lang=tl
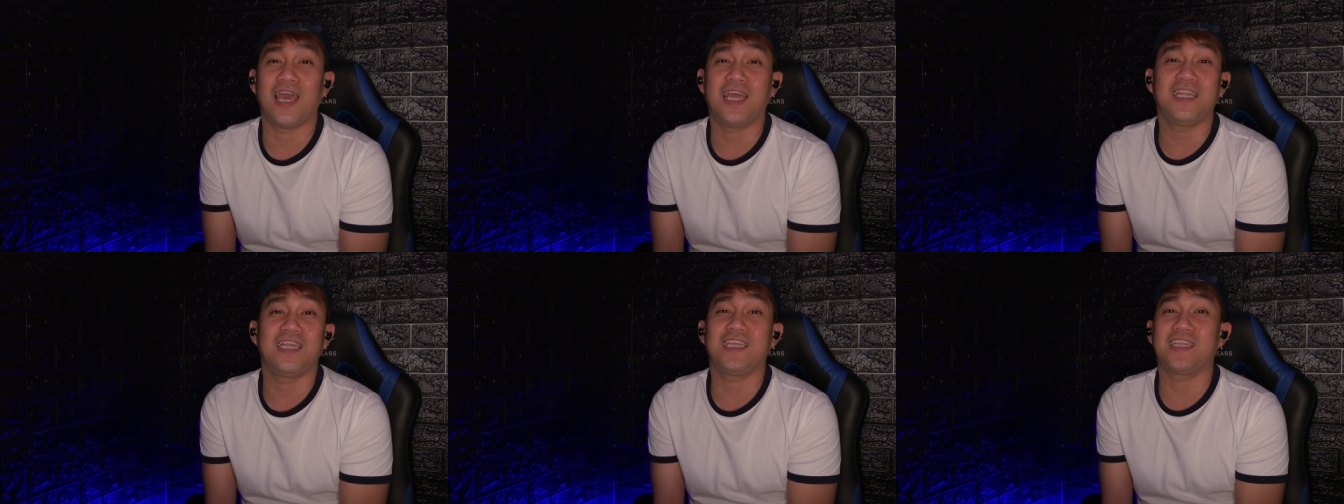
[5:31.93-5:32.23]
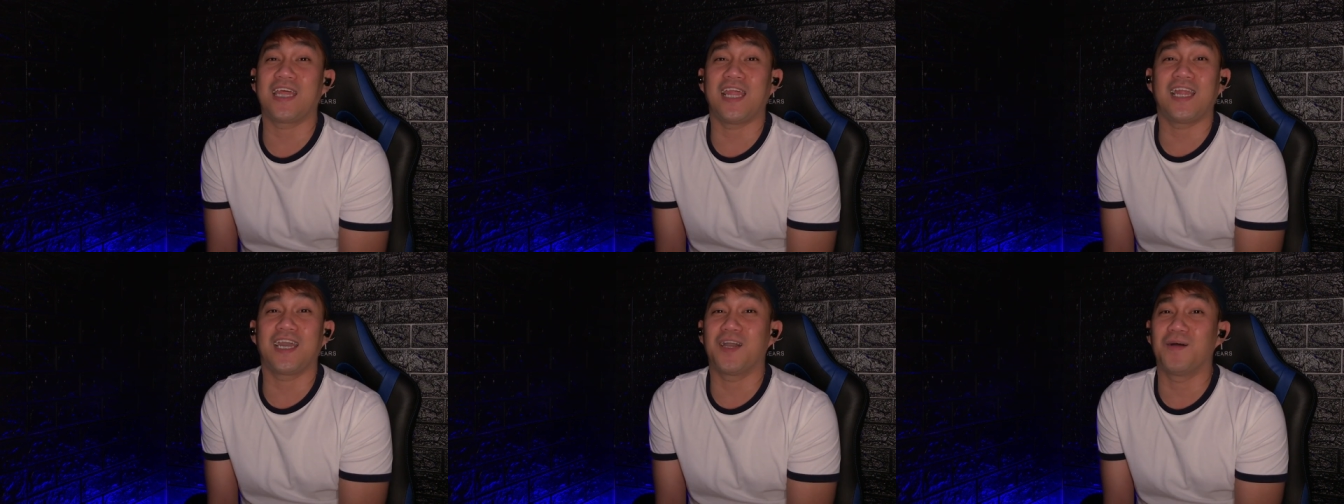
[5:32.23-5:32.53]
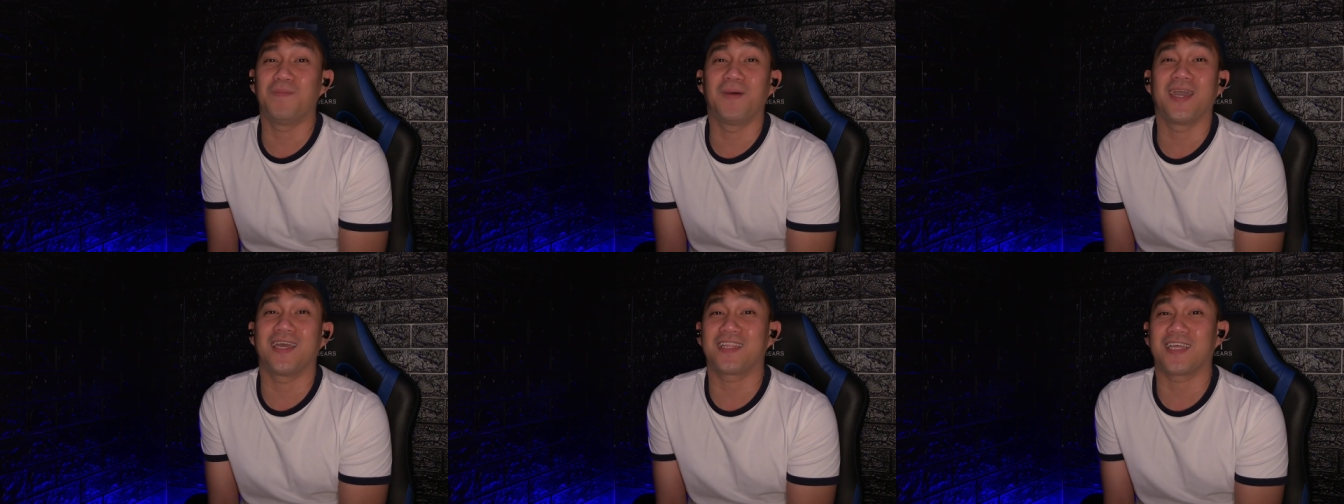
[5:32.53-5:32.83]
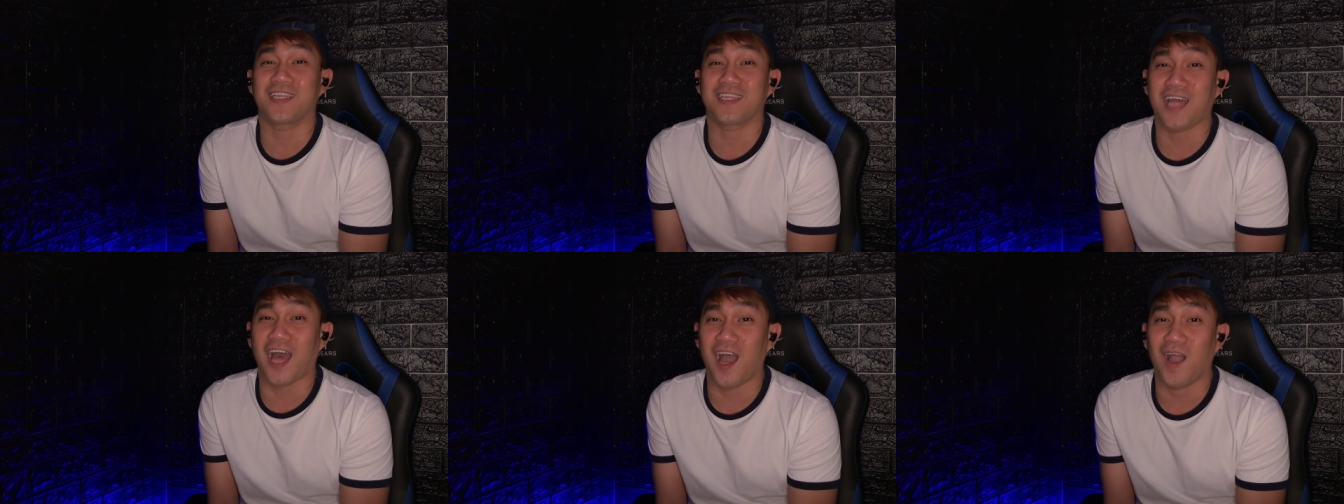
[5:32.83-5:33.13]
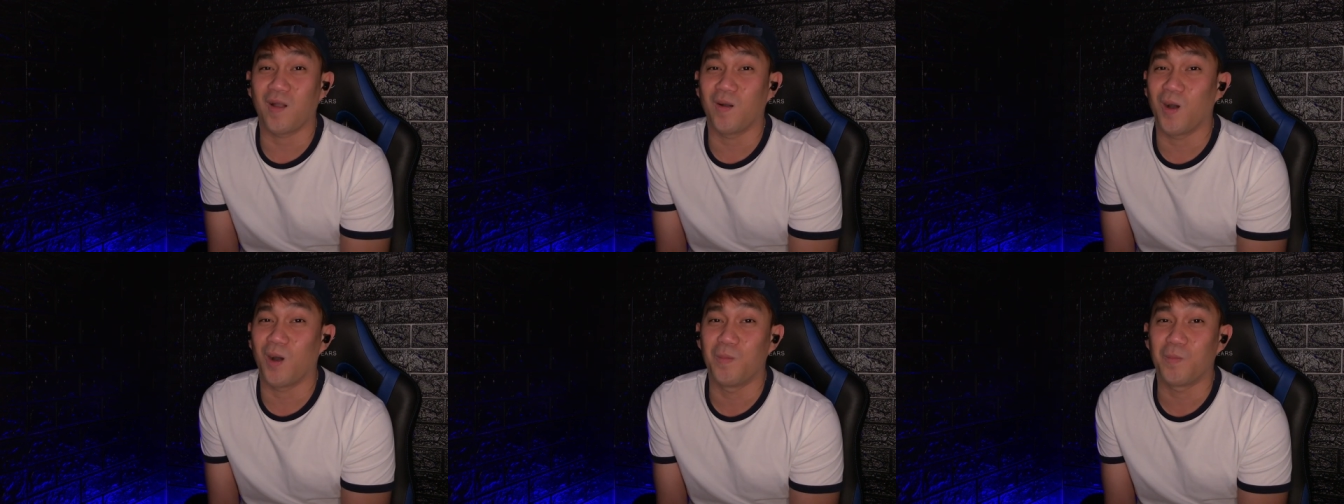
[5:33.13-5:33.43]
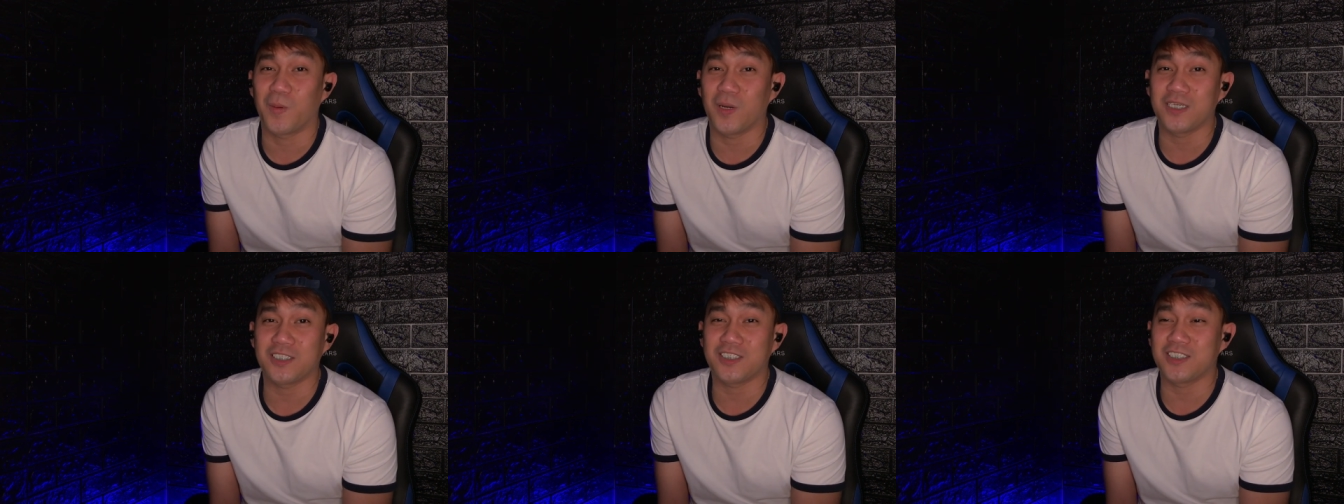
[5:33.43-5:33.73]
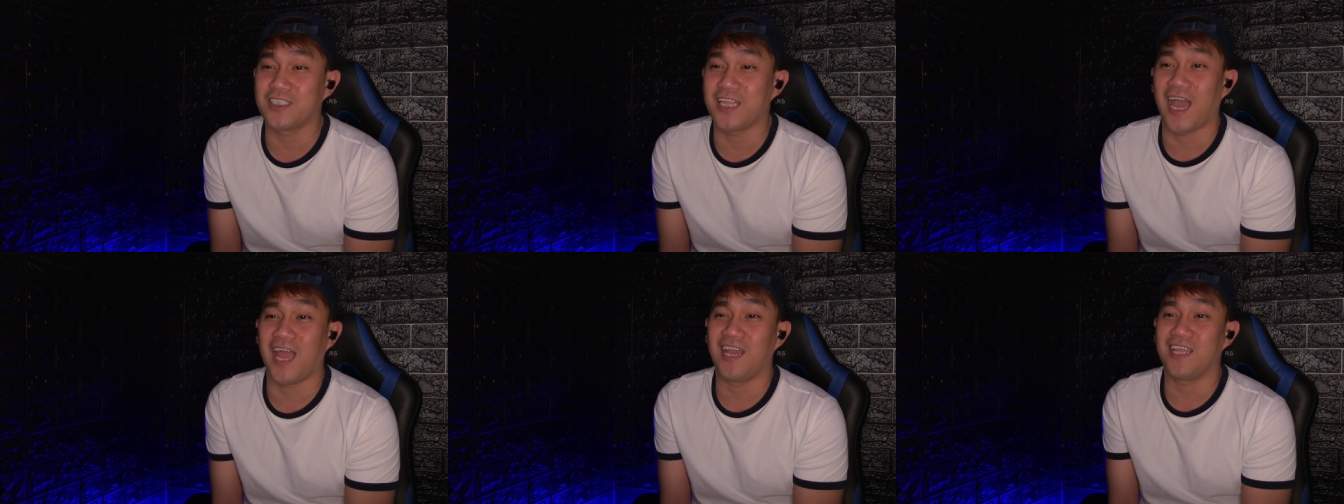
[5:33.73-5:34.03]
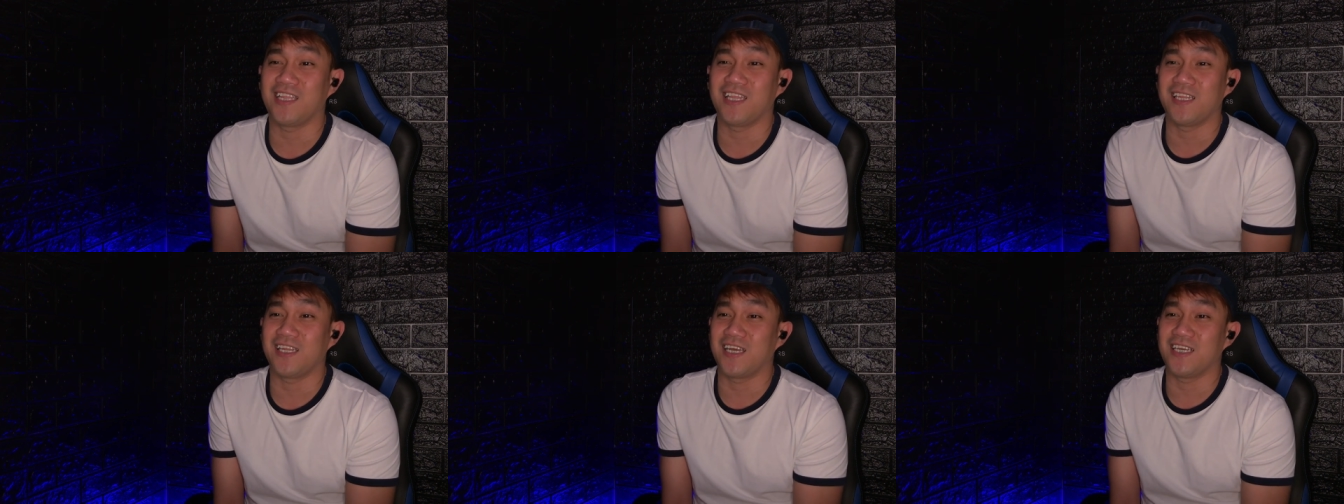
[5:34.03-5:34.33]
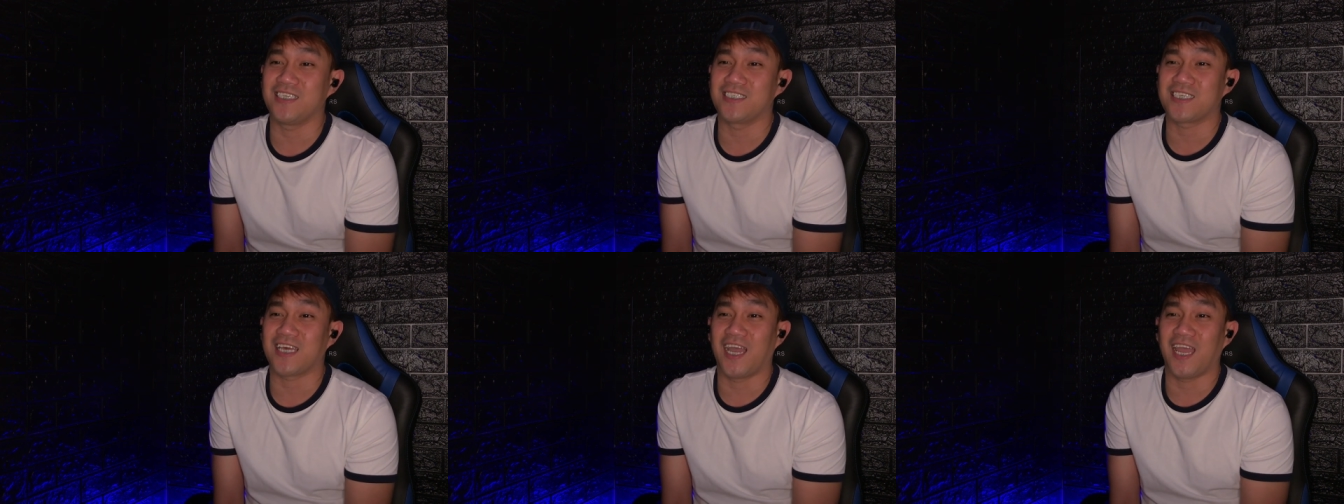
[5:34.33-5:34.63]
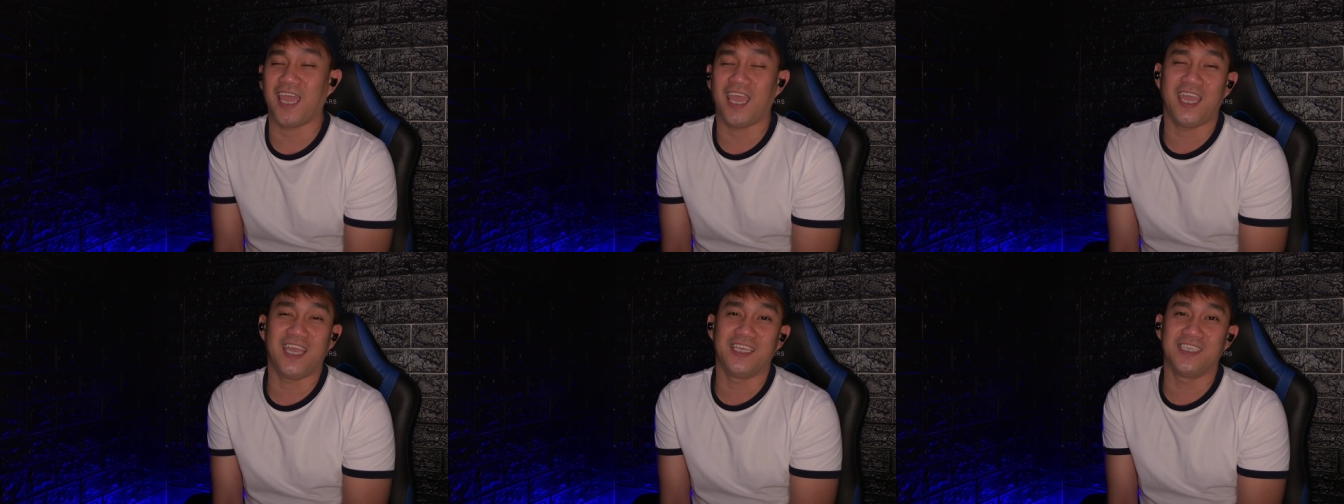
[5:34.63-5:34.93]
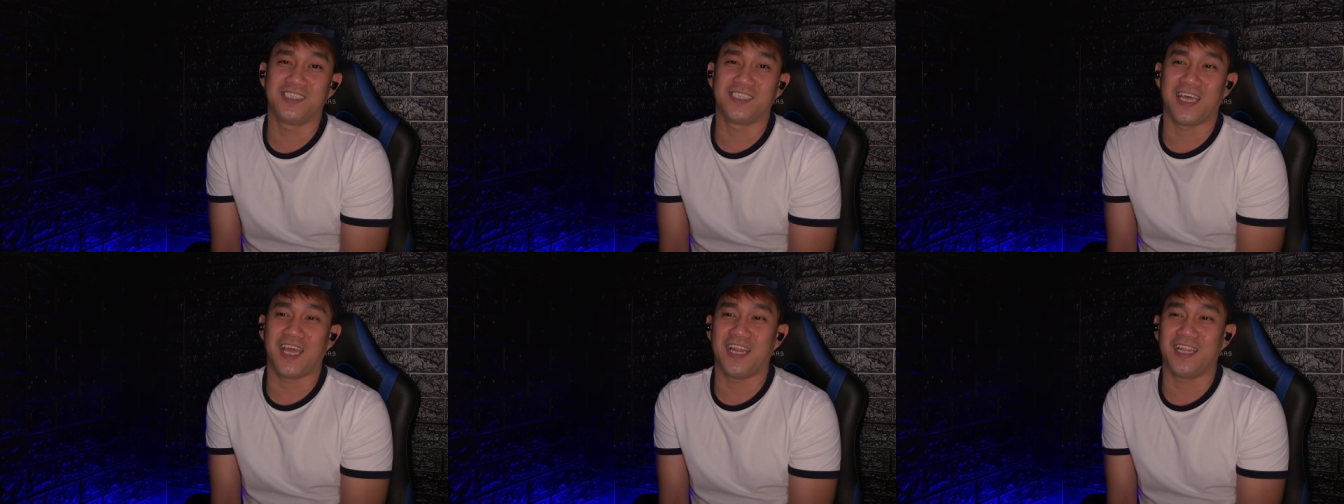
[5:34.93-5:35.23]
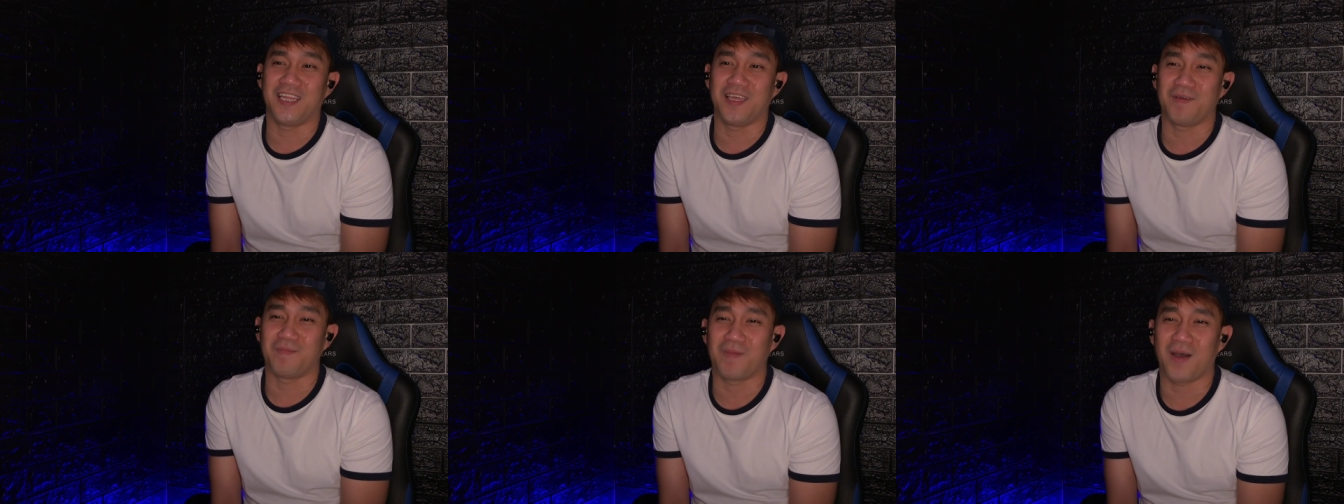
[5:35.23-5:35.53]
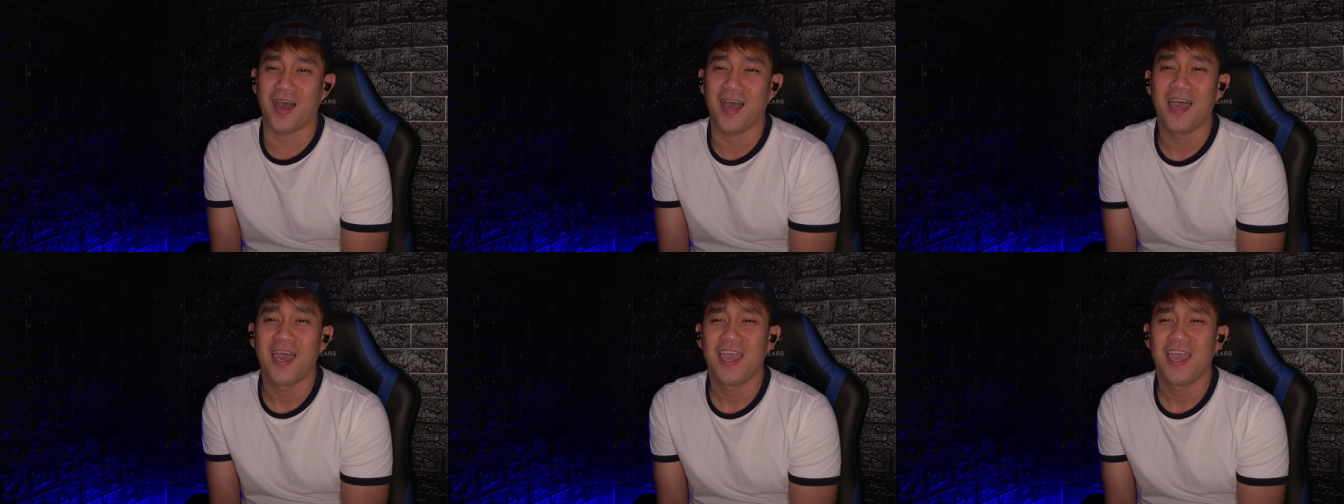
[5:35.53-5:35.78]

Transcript: Hindi talaga maitatago ang personality ng isang angel, di ba?